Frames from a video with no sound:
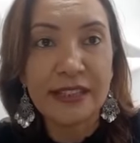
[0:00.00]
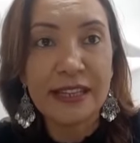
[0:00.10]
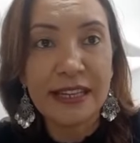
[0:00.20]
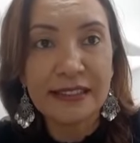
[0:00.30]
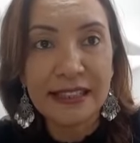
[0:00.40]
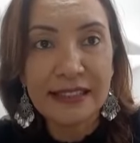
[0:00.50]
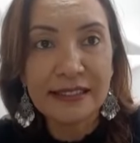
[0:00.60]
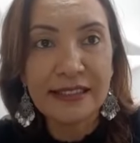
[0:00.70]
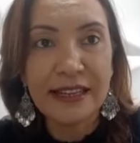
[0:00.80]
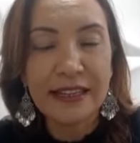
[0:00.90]
em que a
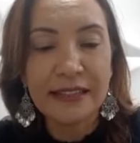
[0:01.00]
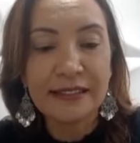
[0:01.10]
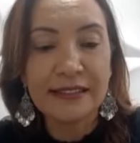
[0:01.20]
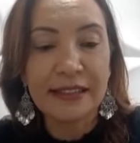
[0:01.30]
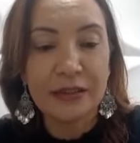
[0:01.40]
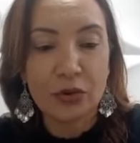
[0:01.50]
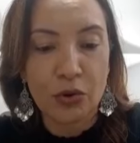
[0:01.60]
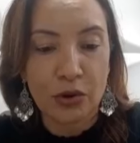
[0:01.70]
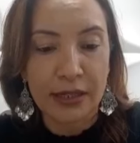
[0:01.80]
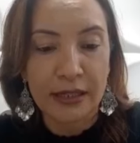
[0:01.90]
TCI se
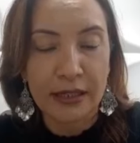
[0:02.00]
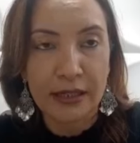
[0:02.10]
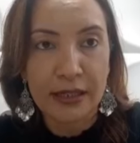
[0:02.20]
ancora: